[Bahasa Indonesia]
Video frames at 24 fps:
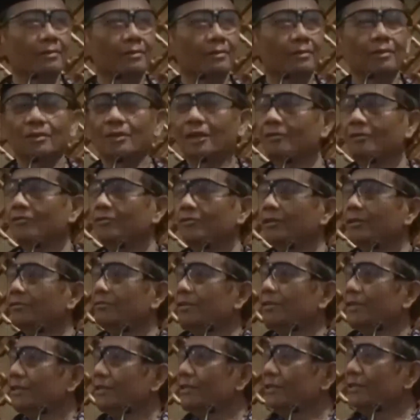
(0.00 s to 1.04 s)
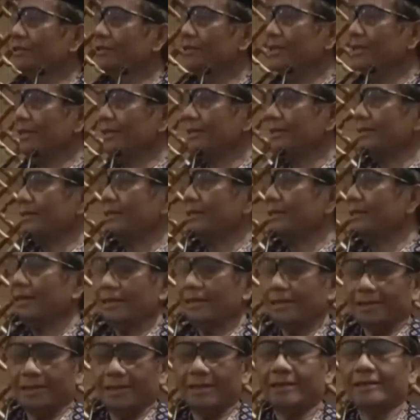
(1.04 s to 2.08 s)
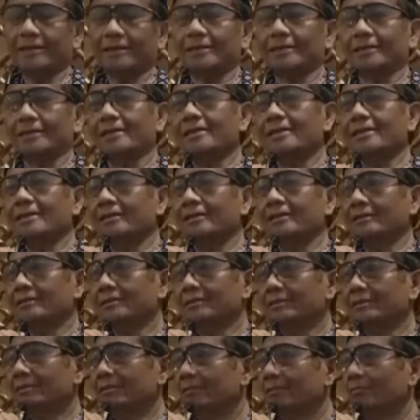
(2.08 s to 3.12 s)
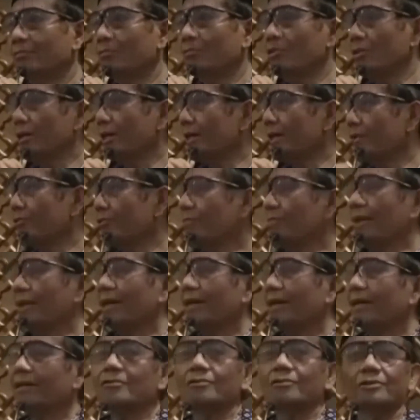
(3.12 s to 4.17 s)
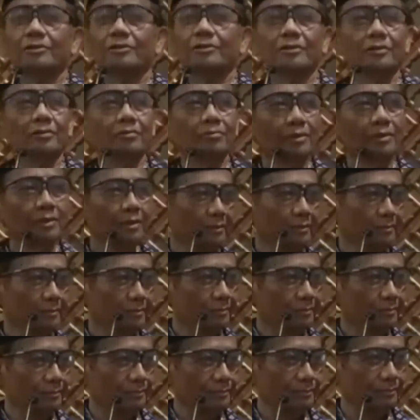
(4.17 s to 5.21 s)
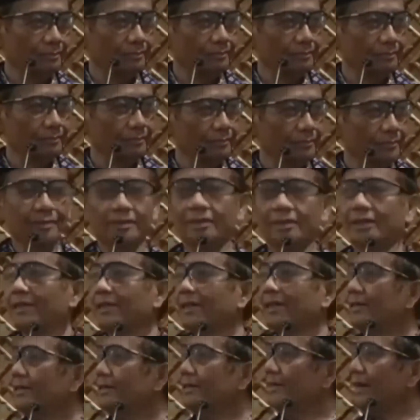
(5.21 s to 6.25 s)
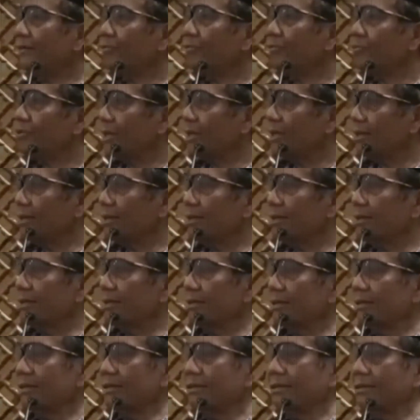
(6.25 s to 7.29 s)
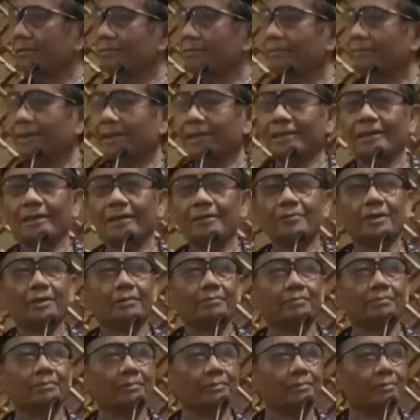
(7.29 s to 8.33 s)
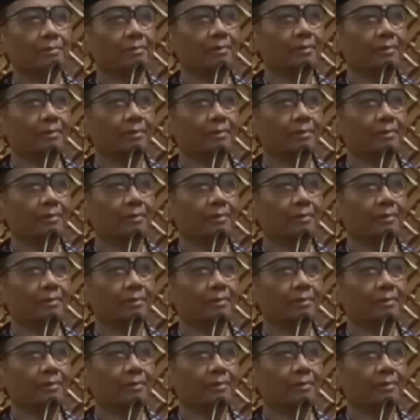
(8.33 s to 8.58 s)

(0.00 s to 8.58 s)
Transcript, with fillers: Lalu ditulis di sejarah ketatanegaraan kita, Bung Karno melanggar konstitusi sehingga dijatuhkan pada tahun 66.